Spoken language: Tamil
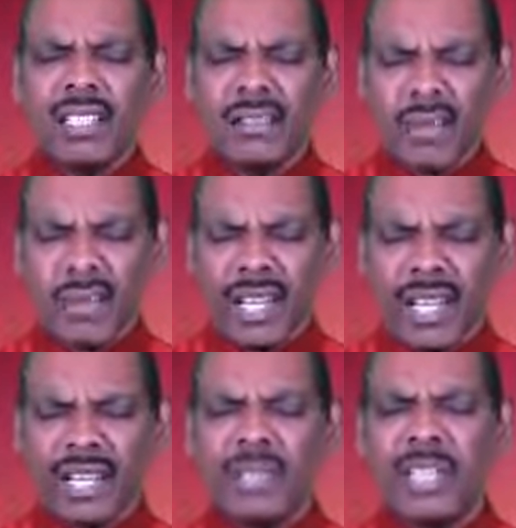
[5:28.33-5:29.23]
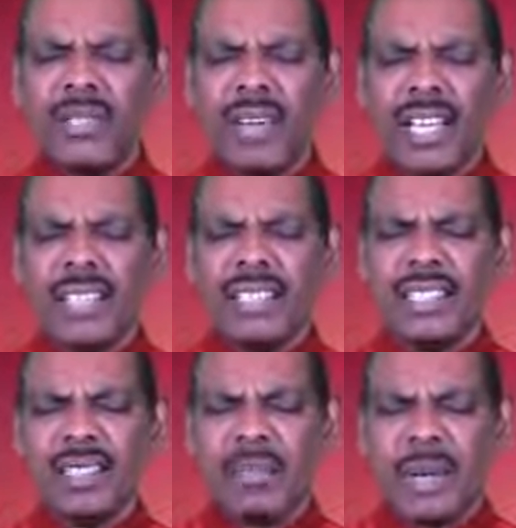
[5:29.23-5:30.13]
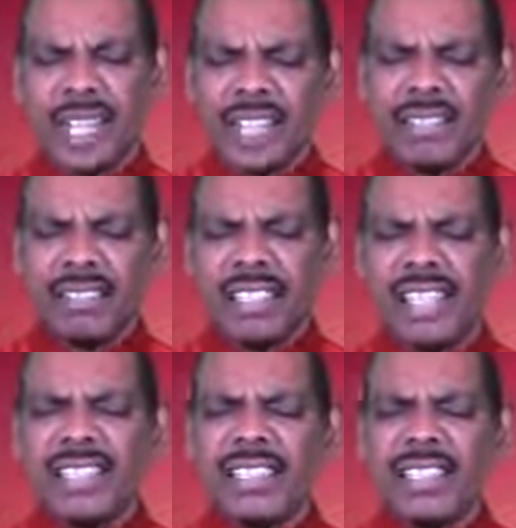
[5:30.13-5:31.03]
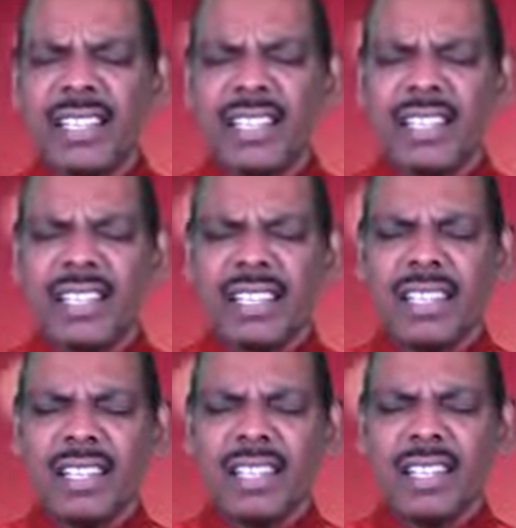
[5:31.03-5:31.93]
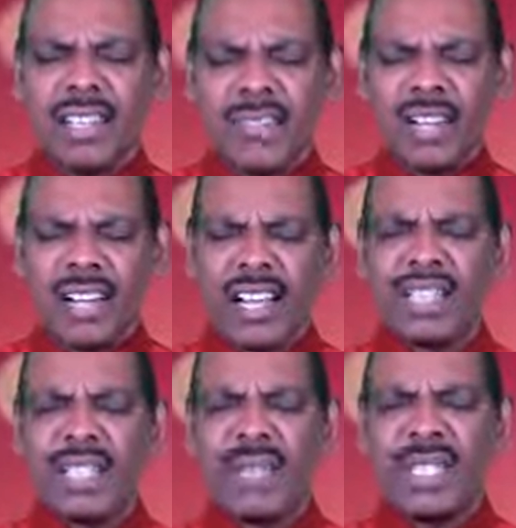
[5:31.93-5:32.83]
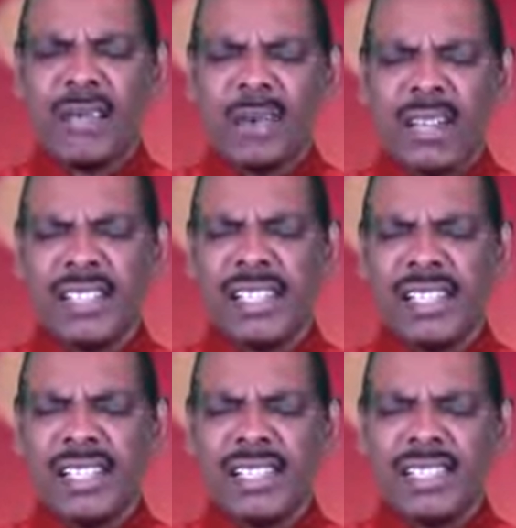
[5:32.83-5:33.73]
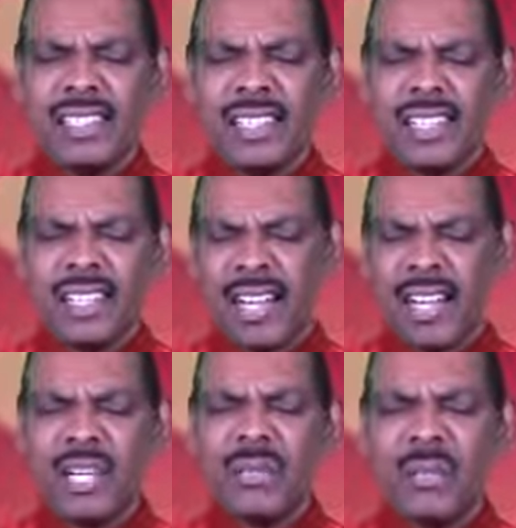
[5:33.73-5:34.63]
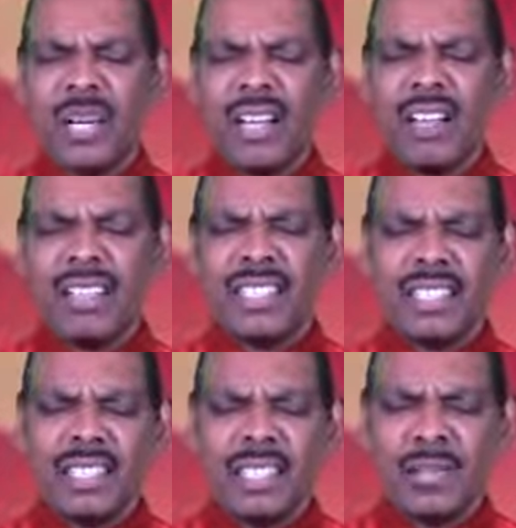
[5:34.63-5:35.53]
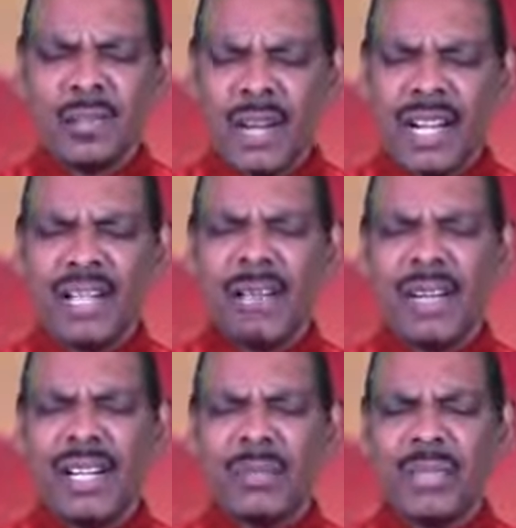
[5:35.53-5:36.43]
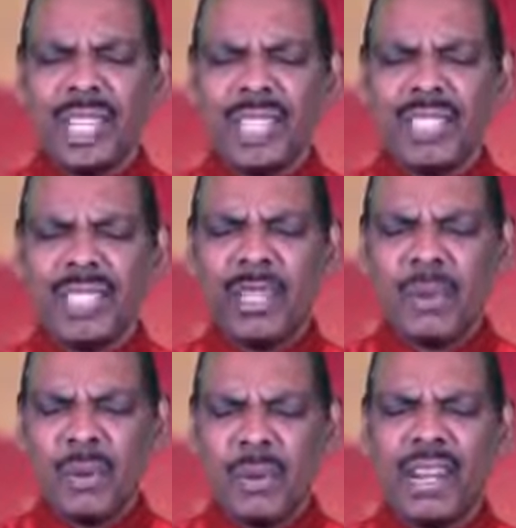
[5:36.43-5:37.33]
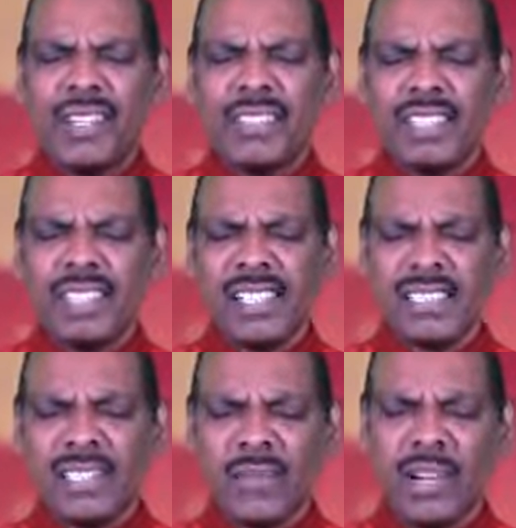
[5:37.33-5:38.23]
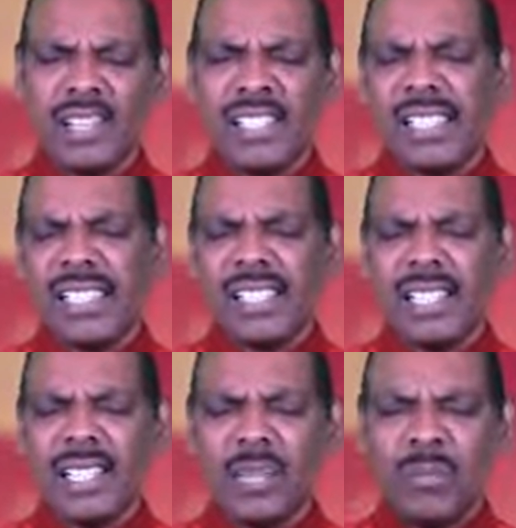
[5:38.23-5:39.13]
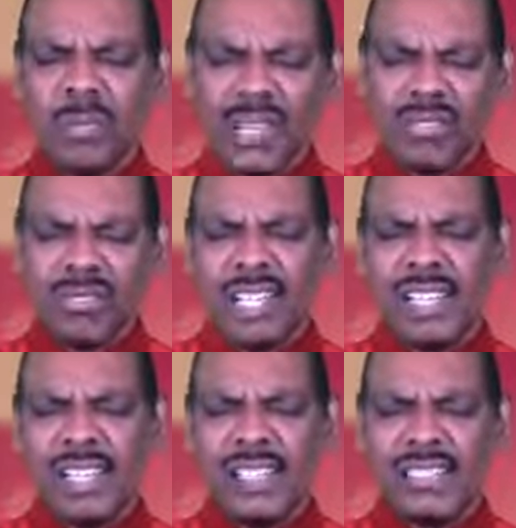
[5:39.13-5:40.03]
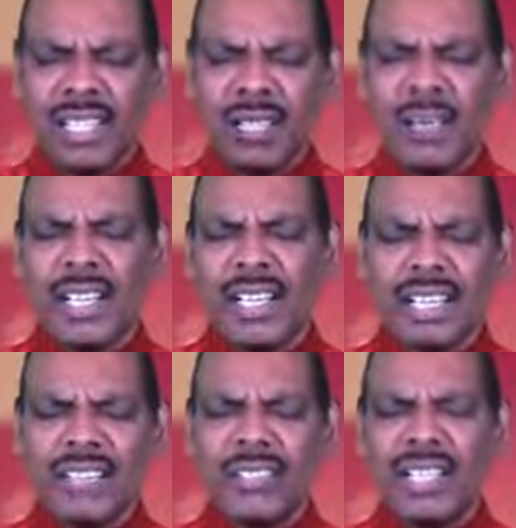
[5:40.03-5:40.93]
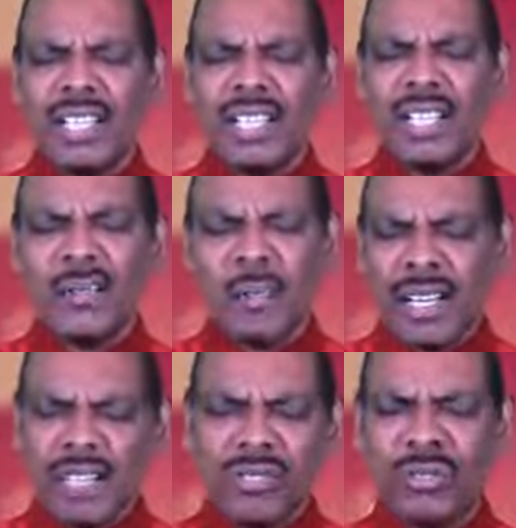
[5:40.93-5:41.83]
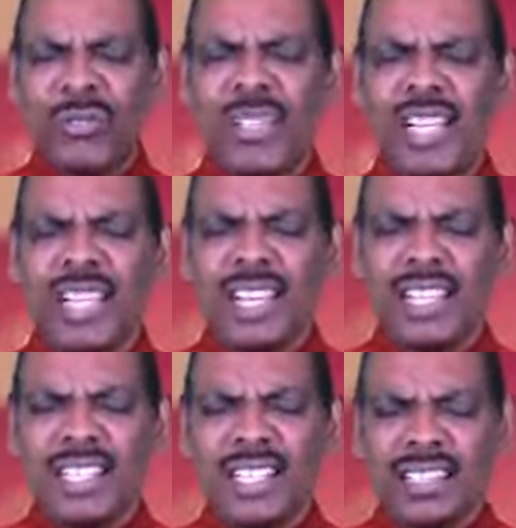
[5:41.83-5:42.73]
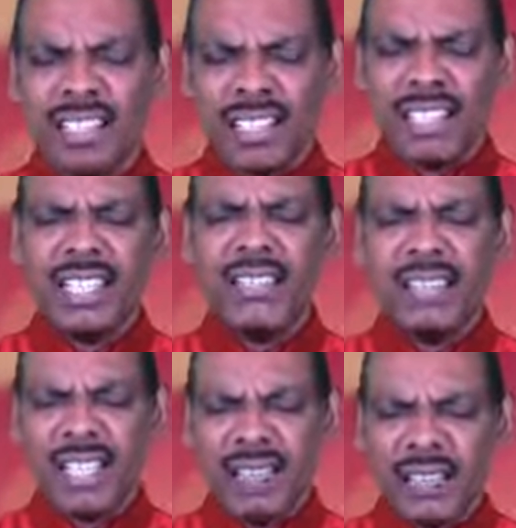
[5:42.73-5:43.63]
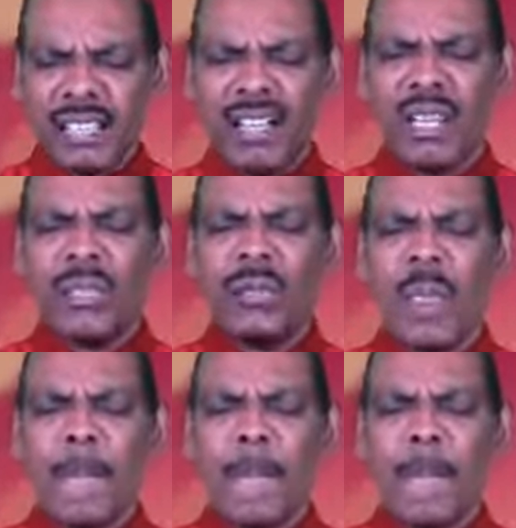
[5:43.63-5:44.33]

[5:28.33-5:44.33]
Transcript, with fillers: இவருடைய அறுபது வயது பயணத்திலே இவர் நடந்து வந்த பாதைகள் கரடு முரடான மேடு பள்ளம் நிறைந்த போராட்டங்கள் சவால்கள் பிரச்சனைகள் தனிமைகள் என்று பல சூழ்நிலைகளை சந்திக்க வேண்டி வந்தாலும்